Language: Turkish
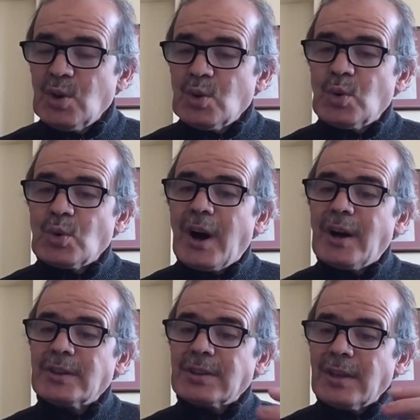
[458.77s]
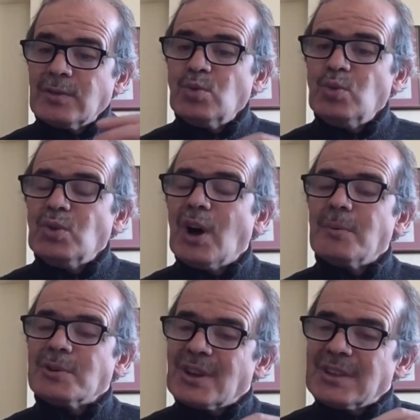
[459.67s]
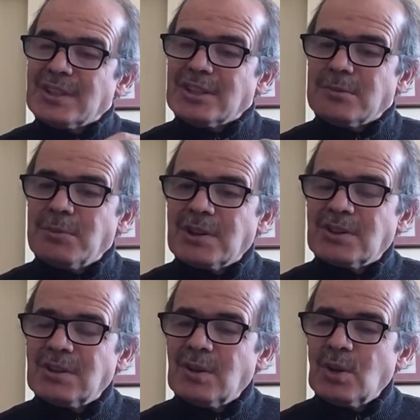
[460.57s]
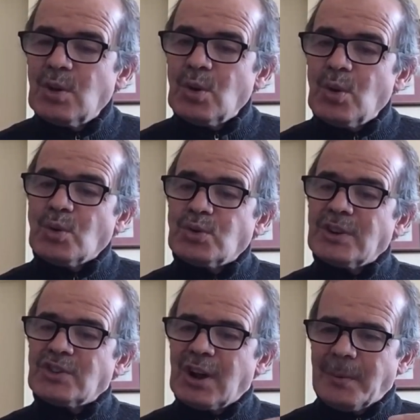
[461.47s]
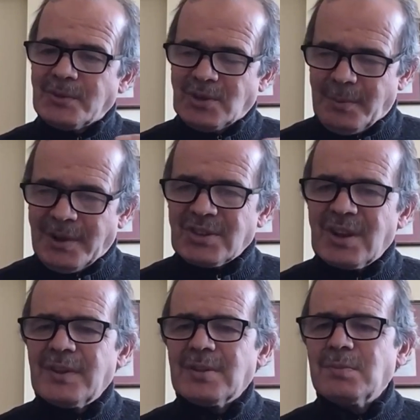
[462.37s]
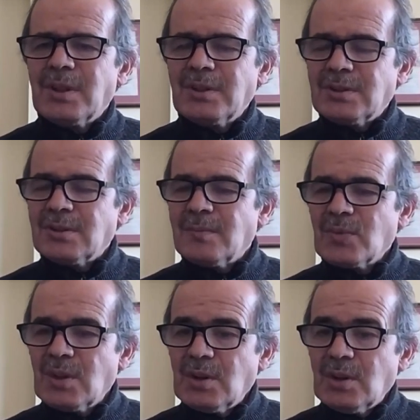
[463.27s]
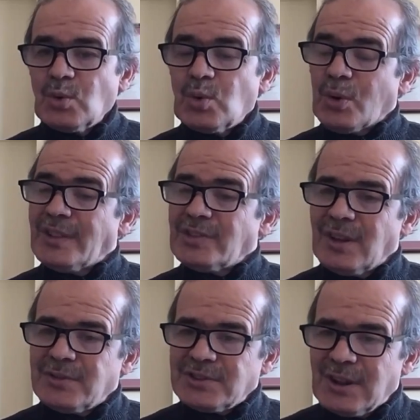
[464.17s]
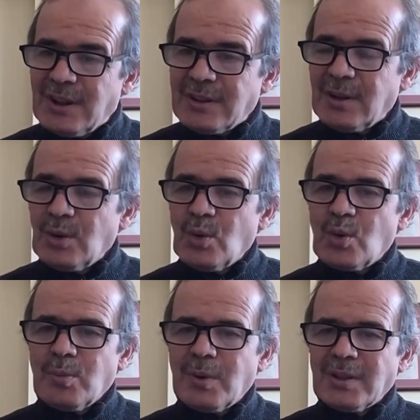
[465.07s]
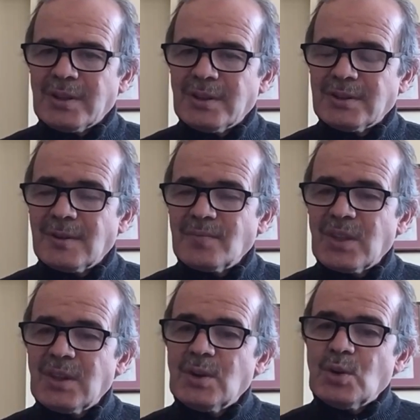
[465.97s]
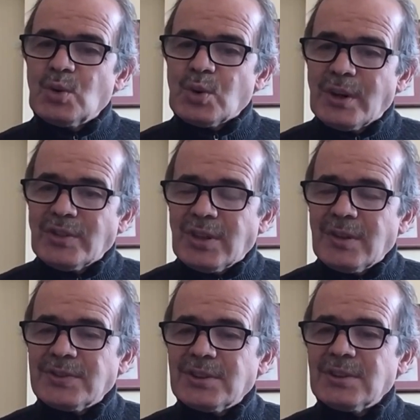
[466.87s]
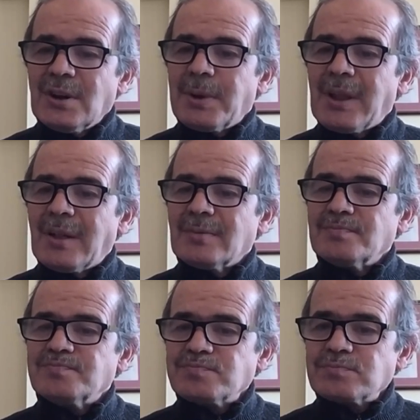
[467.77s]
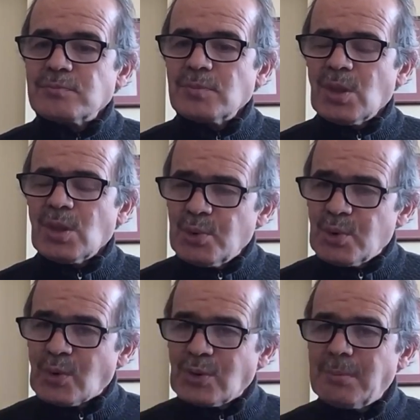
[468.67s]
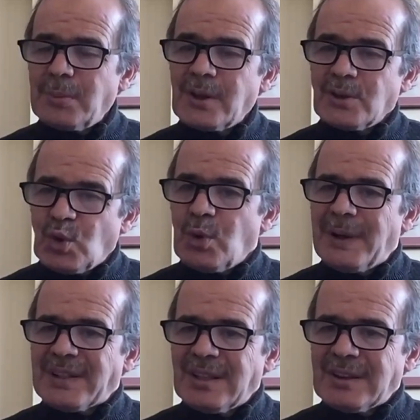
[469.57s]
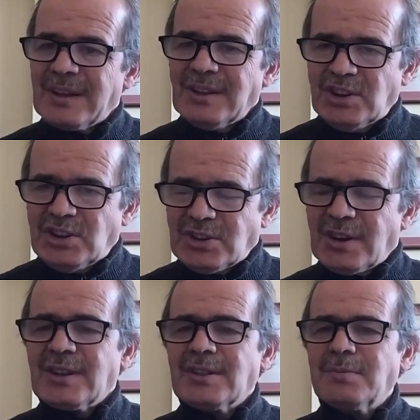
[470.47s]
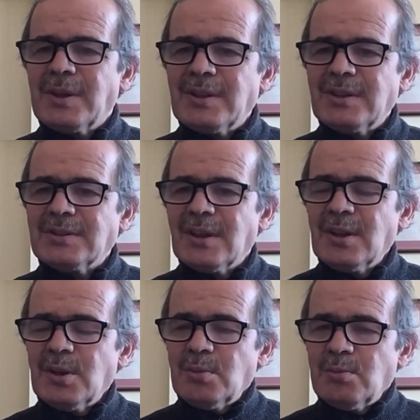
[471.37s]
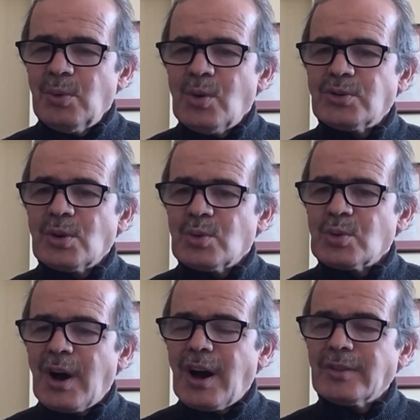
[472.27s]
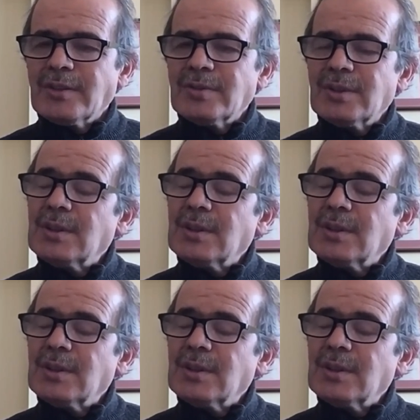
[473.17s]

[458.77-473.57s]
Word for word: Kur'an'ı kendi dünyamıza indirmek için özel çaba sarf etmeliyiz. Kur'an tefsirleri okumalıyız. Kur'an tefsiri yapılan programlara, sohbetlere iştirak etmeliyiz. Böylece Kur'an'ın